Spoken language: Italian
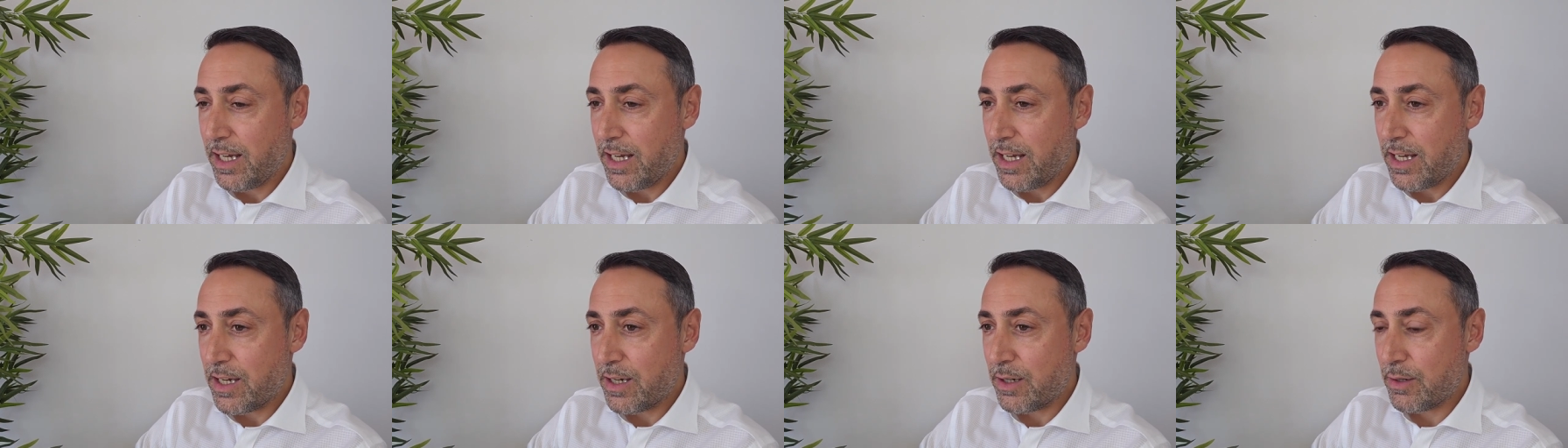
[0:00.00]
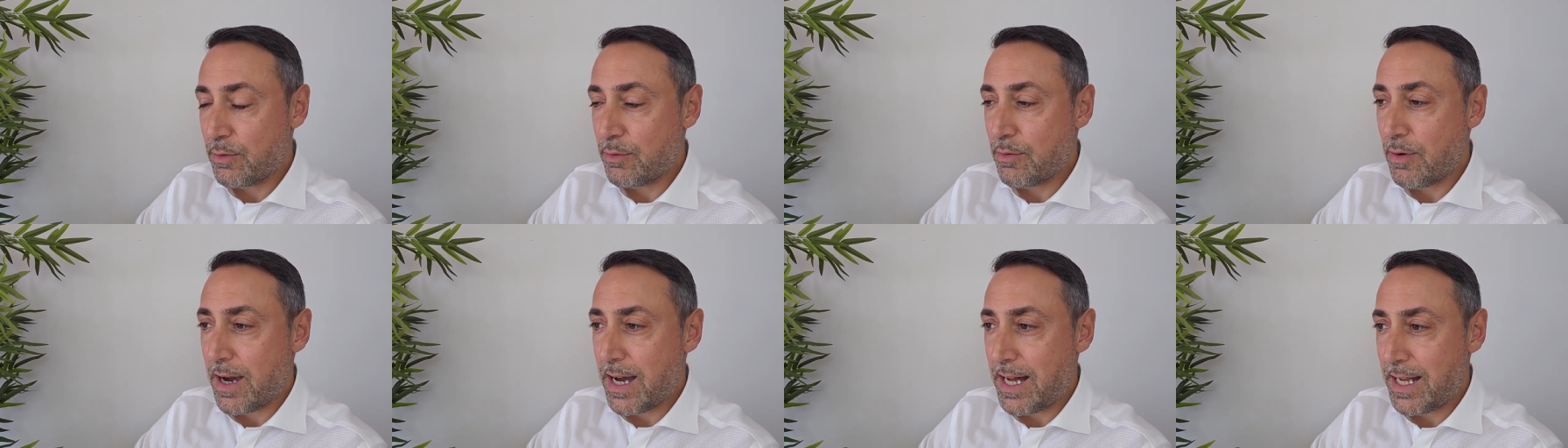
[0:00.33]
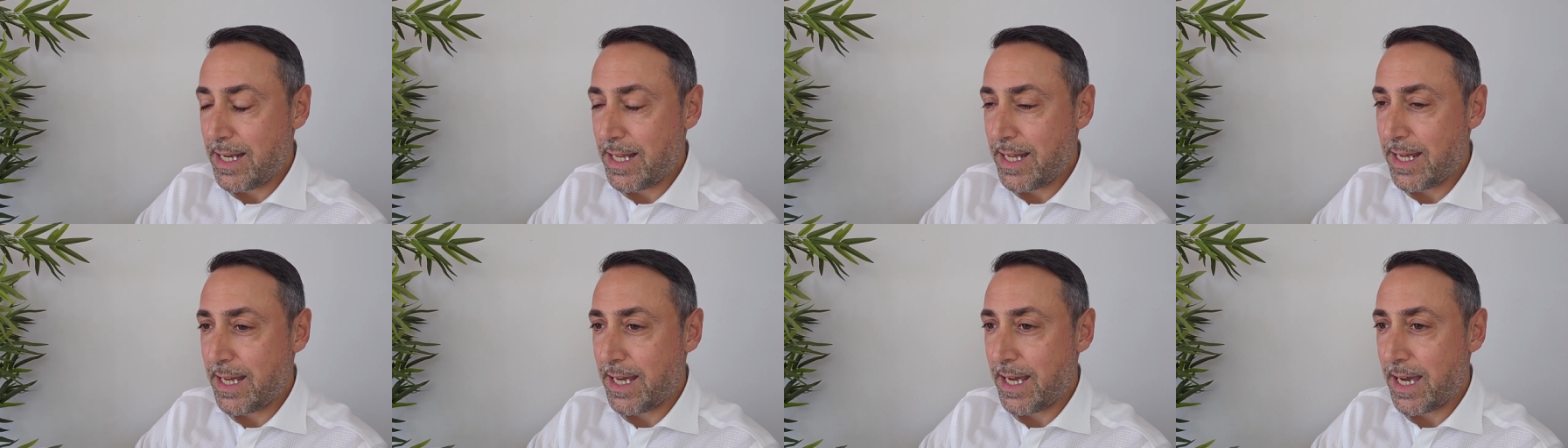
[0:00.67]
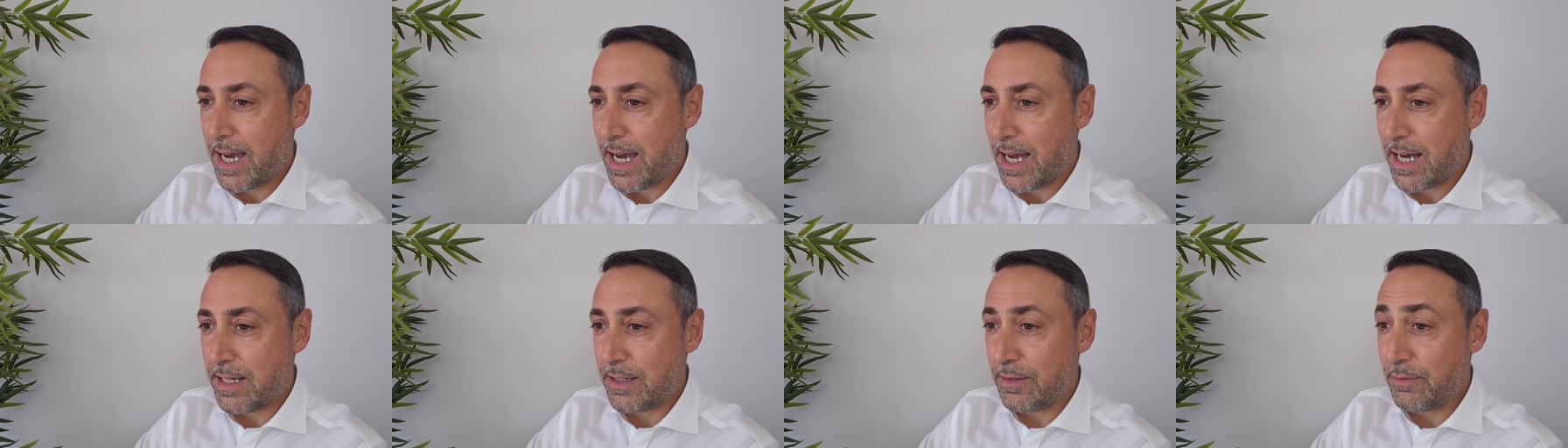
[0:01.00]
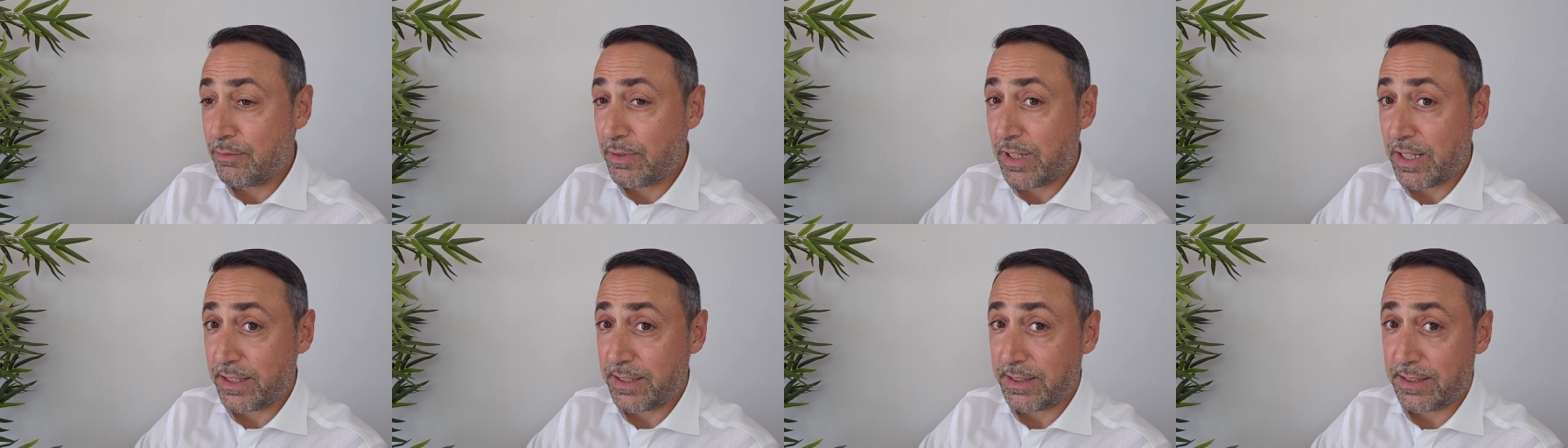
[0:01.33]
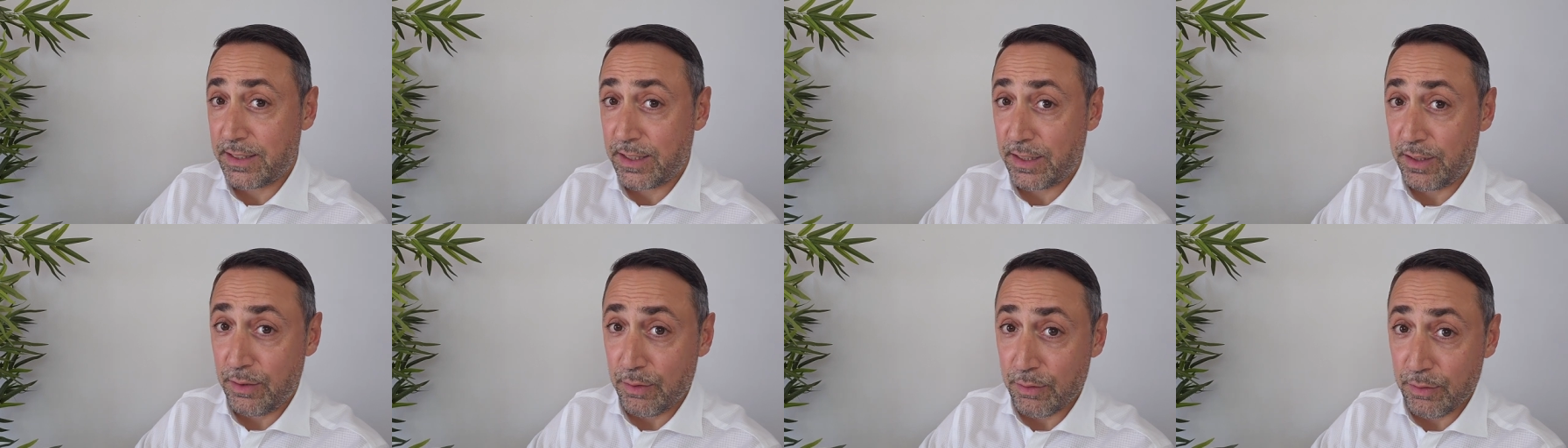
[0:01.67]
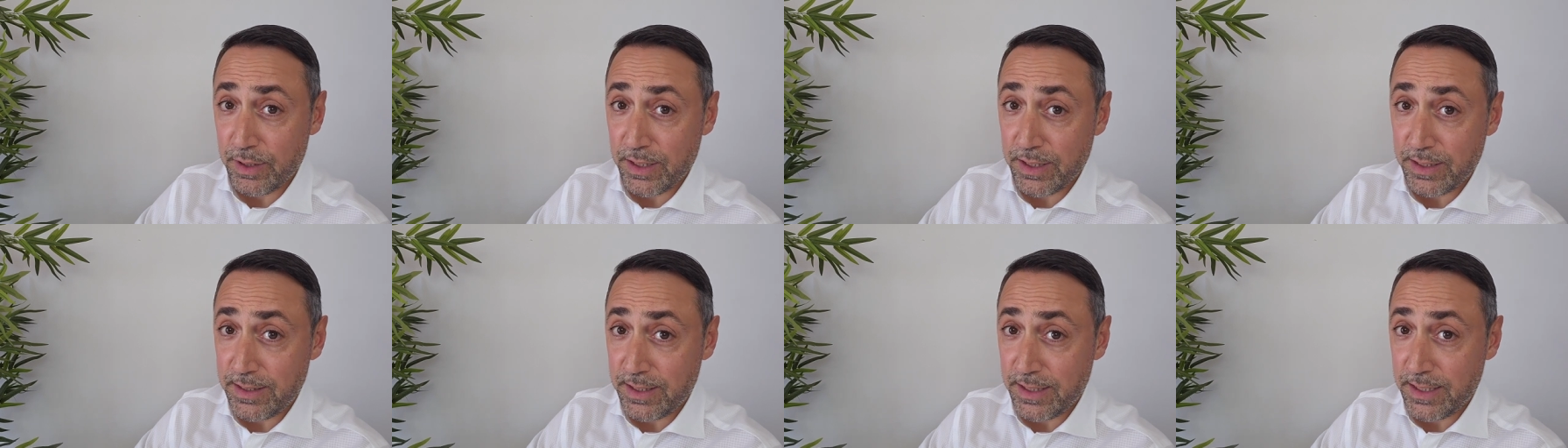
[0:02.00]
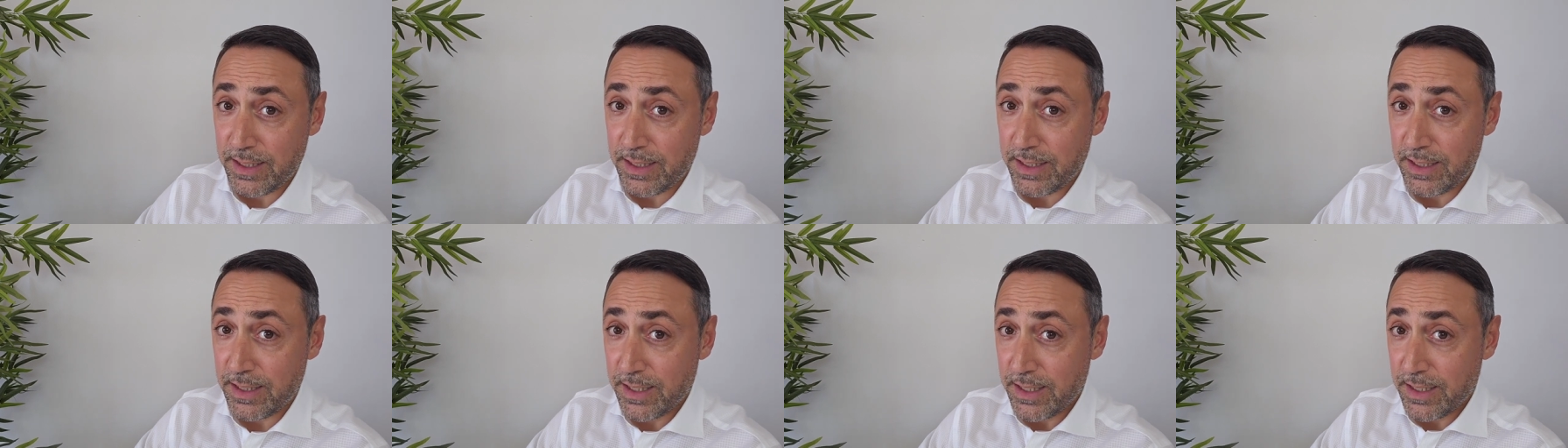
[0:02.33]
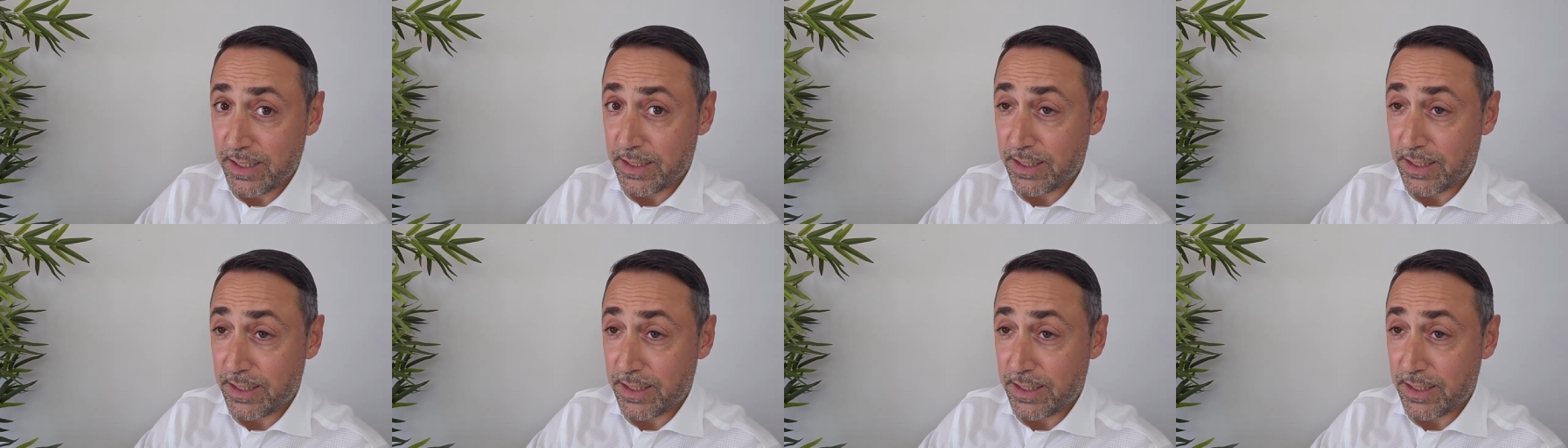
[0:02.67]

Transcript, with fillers: è uguale ad una security